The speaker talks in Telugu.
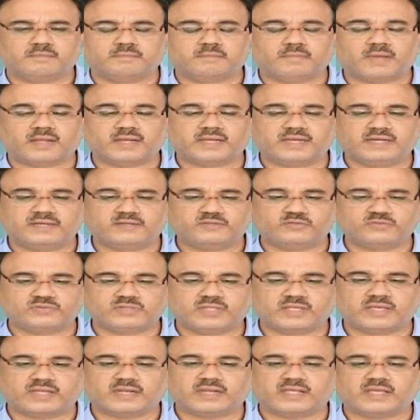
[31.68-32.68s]
మార్కెట్
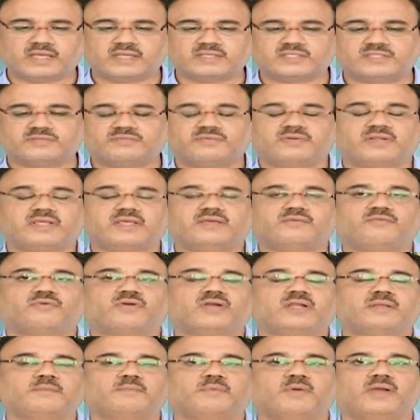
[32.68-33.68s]
చూస్తే కనుక చివరికి
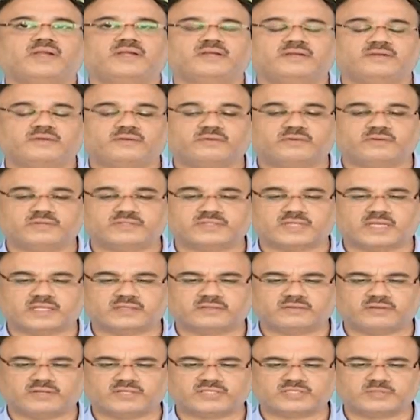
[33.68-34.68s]
ఒకటి పాయింట్ రెండు
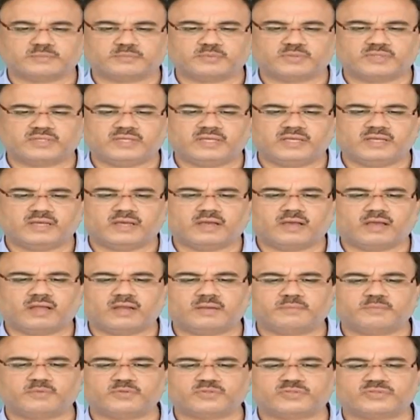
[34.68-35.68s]
శాతం నష్టపోయి
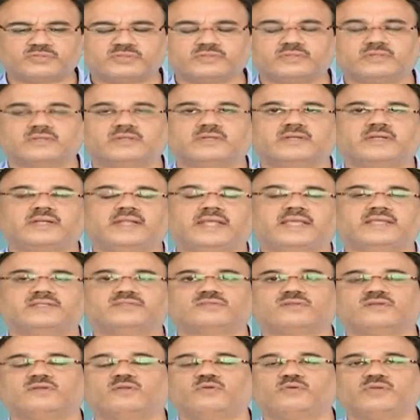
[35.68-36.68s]
ఆల్మోస్ట్ డేస్
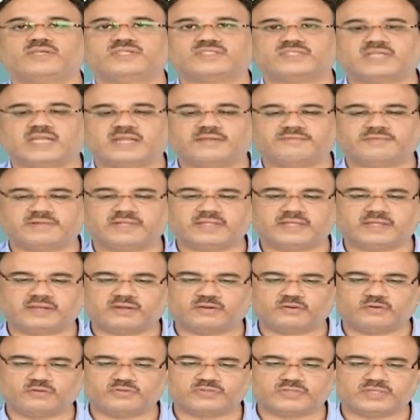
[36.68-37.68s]
లోయెస్ట్ లెవెల్ దగ్గర
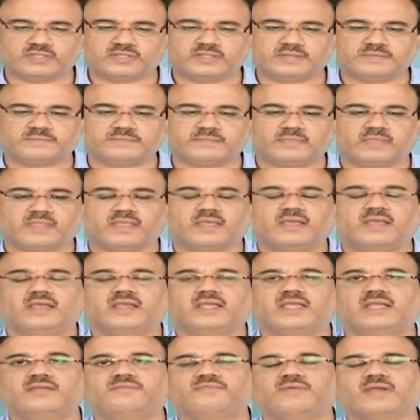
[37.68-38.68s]
క్లోజ్ అయింది
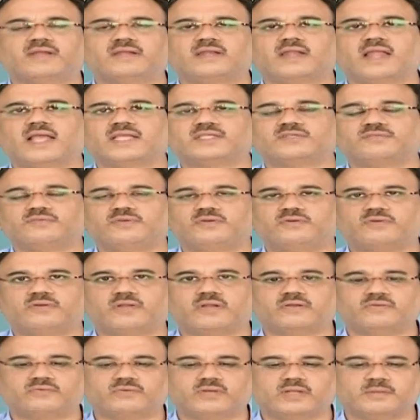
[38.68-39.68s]
ఇన్ఫ్యాక్ట్ లాస్ట్ వీక్ కూడా
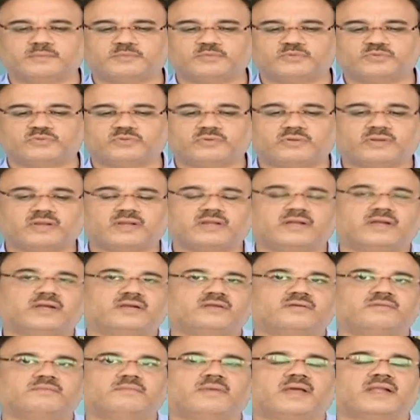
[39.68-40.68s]
అనుకున్నా మూసుకురా
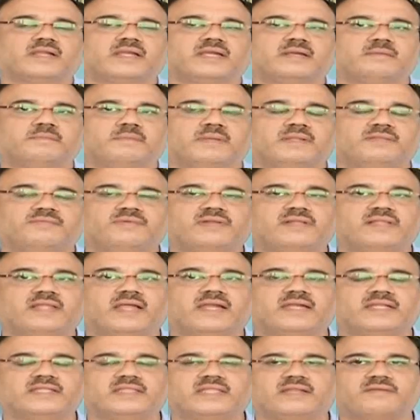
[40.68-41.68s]
నాడు మార్కెట్ పదివేలు
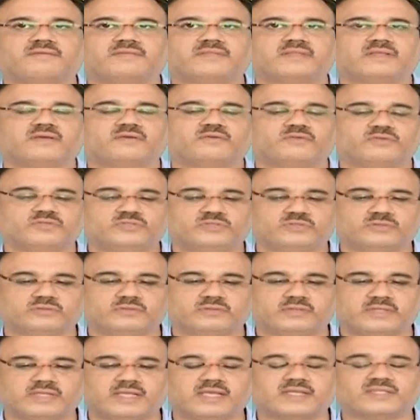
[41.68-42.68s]
దాటిన తర్వాత కొంచెం
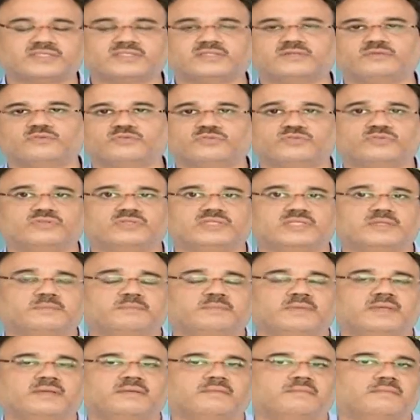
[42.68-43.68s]
రియాక్షన్ వస్తుందని
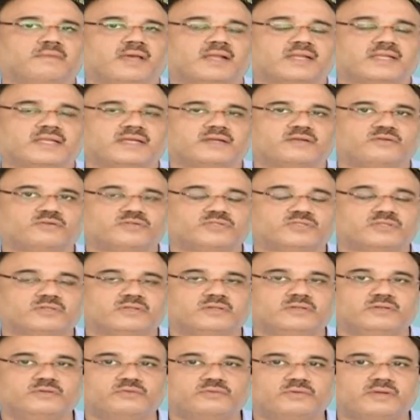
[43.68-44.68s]
చెప్పి మార్కెట్ కొంచెం
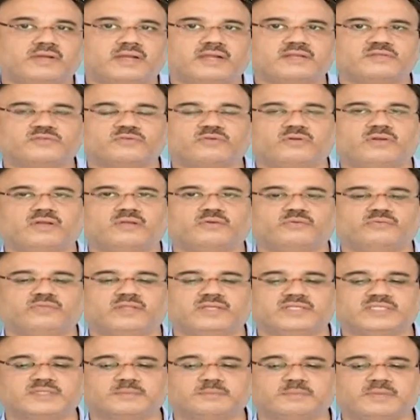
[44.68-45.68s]
న్యూట్రల్ జోన్లో
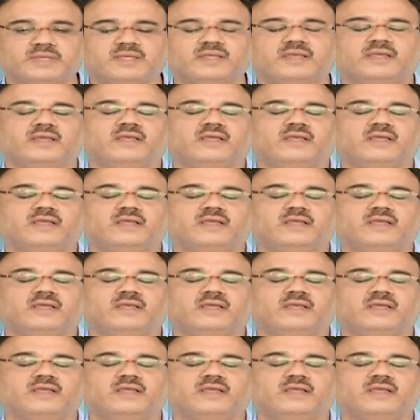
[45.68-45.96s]
ఉందని చెప్పి